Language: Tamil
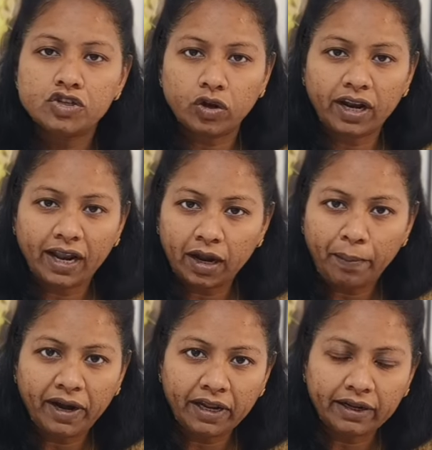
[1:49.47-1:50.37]
ஸோ நான் என்ன
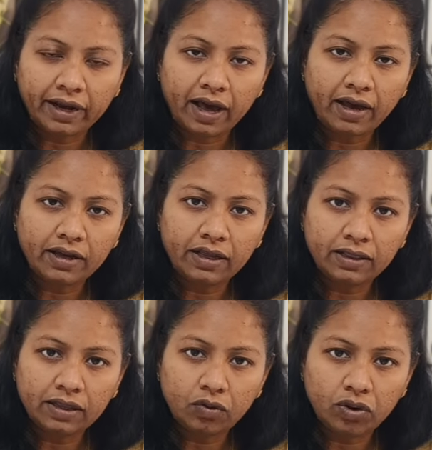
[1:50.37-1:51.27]
பண்ணியிருக்கேன்னா
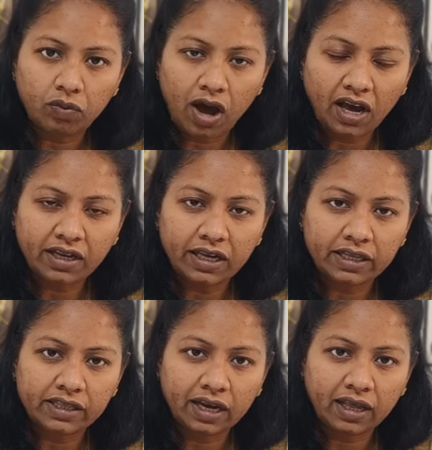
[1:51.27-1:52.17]
இந்த ஒரு
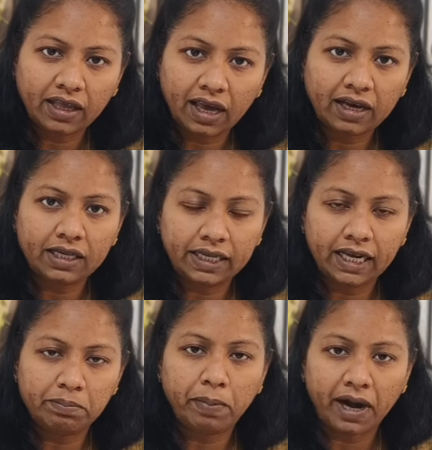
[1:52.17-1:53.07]
வாக்கியத்தை நான் ஏன்
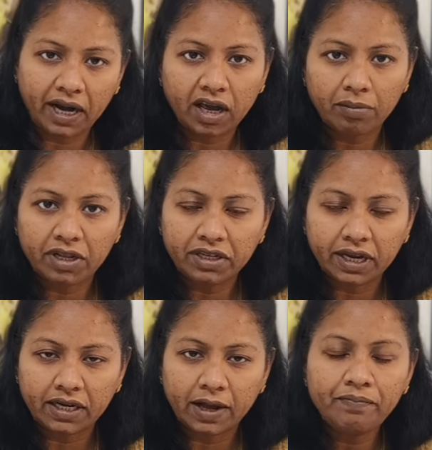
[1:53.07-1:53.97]
க்ரியேட் பண்ணேன் அப்படின்னு
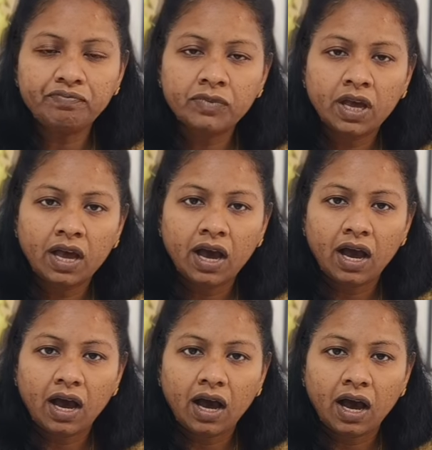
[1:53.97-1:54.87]
கேட்டால்
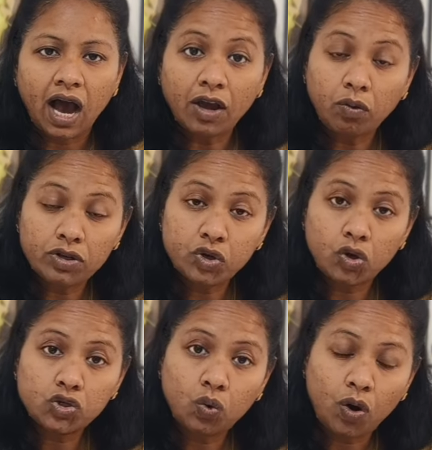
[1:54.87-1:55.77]
ஐ வாஸ்
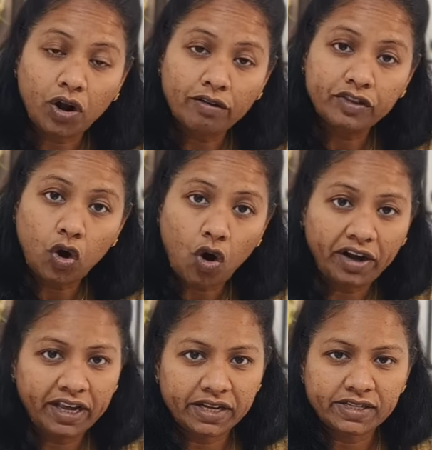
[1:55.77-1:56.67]
ஆல்சோ ஒன் ஆஃப் த
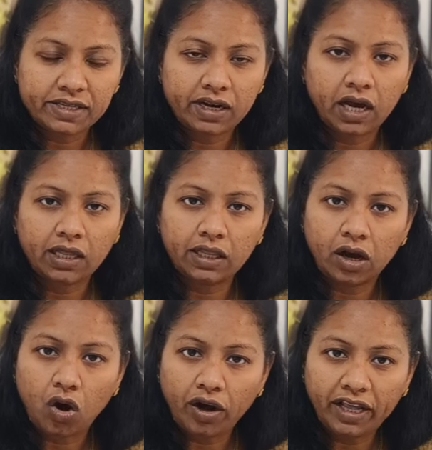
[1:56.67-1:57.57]
ஆடியன்ஸ் நான் அந்த
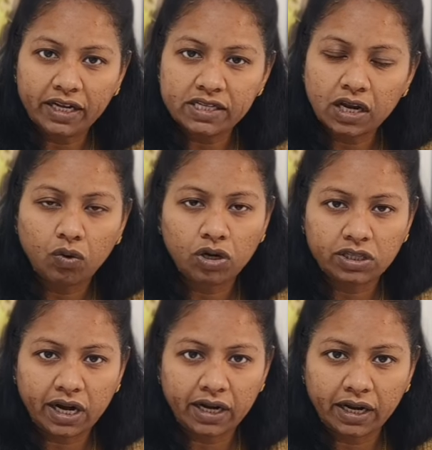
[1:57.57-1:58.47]
ஆடியன்ஸில்
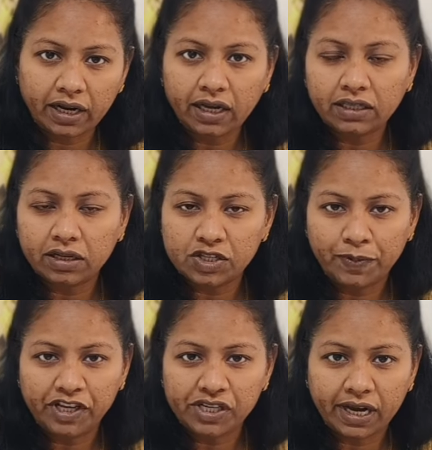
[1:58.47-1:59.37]
ஒருத்தராக நின்று அந்த
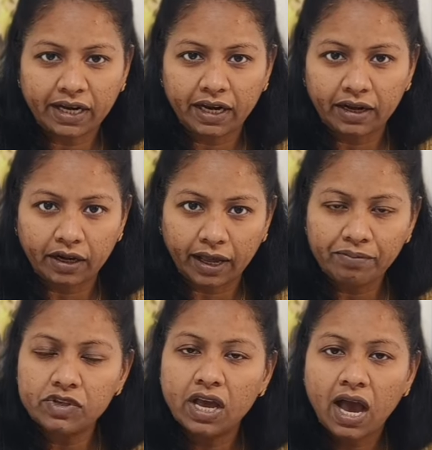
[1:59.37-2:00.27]
ஸ்பீச்
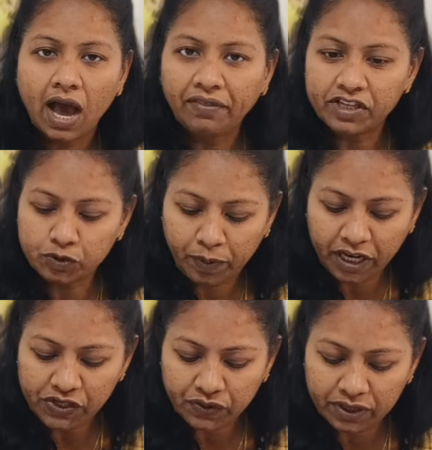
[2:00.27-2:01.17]
கேட்டுட்ருக்கேன் அந்த
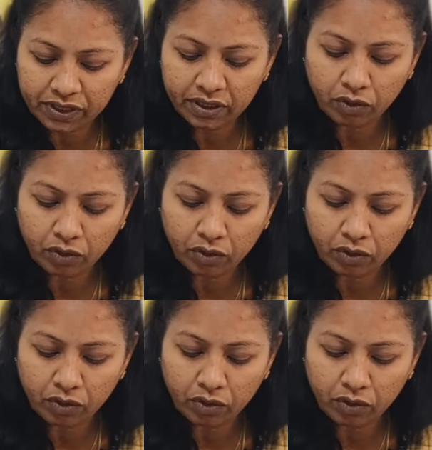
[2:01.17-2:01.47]
ஸ்பீச் வந்து